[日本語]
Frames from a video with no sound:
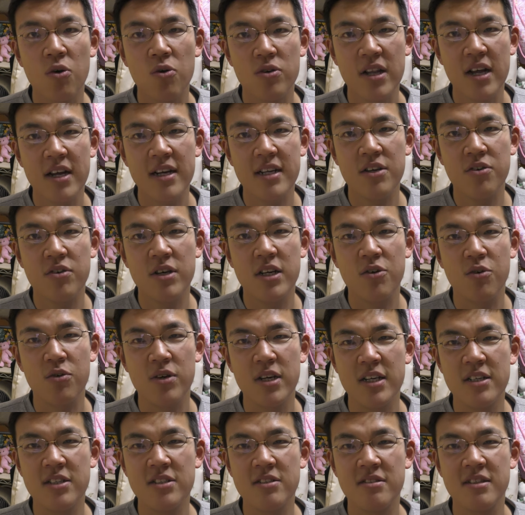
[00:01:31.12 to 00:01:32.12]
何より
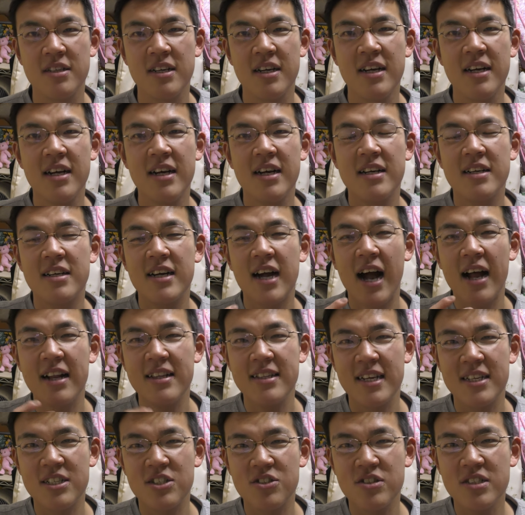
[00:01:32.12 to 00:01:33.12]
お肉噛
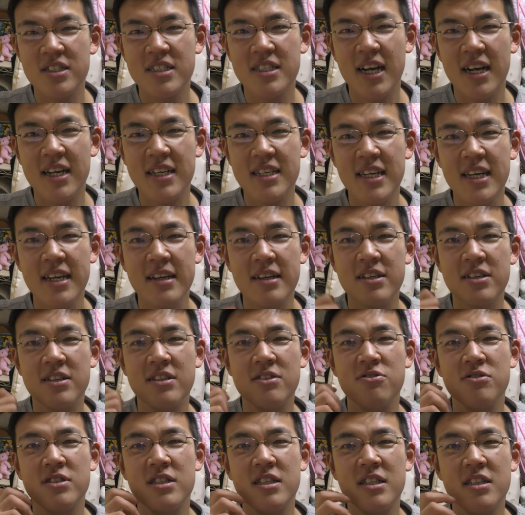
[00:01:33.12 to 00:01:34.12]
んだ瞬間に
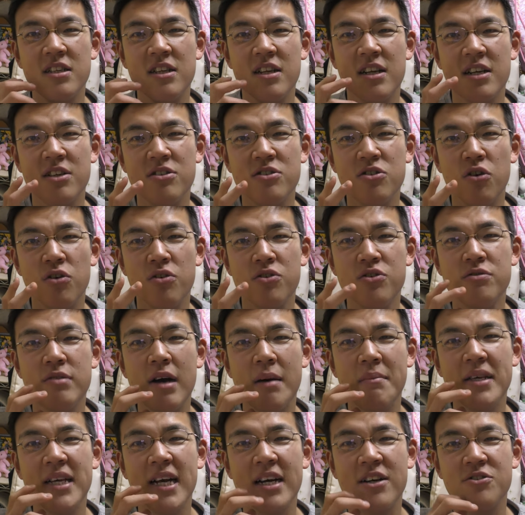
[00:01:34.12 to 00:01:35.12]
牛肉のう
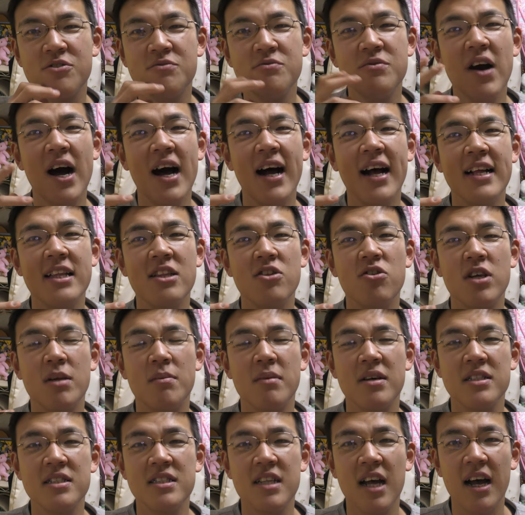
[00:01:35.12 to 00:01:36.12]
まみがふわーっと
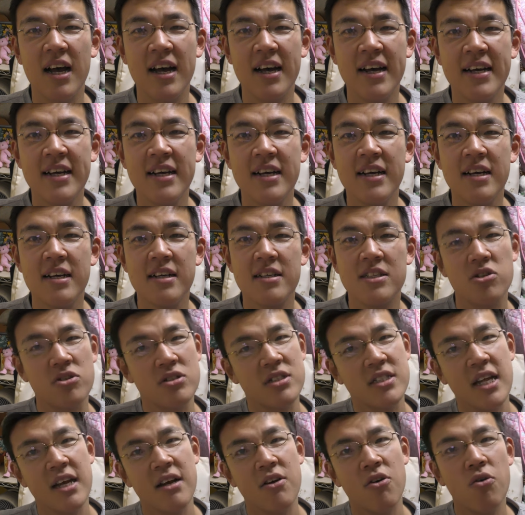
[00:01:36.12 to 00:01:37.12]
きました。そ
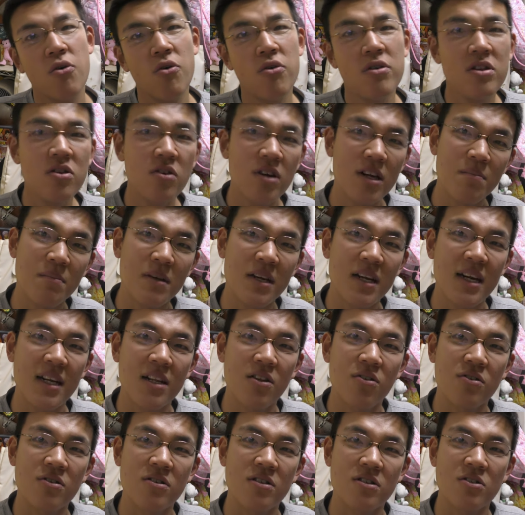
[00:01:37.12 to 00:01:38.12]
してほんのり
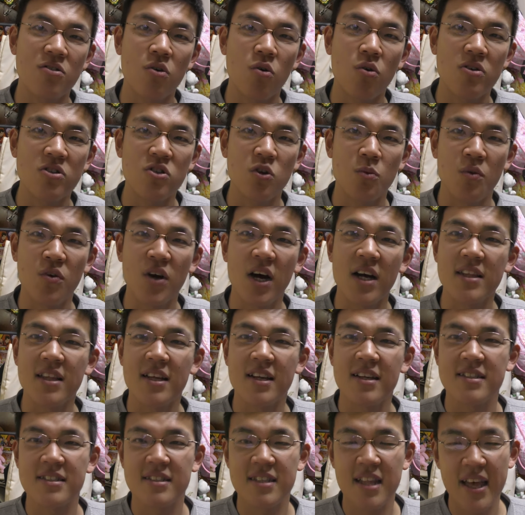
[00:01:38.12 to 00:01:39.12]
ピリリとくる黒胡椒も良かっ
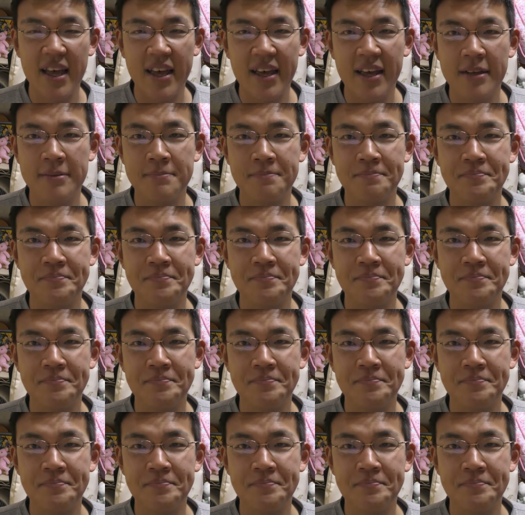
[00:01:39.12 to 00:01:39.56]
たですね。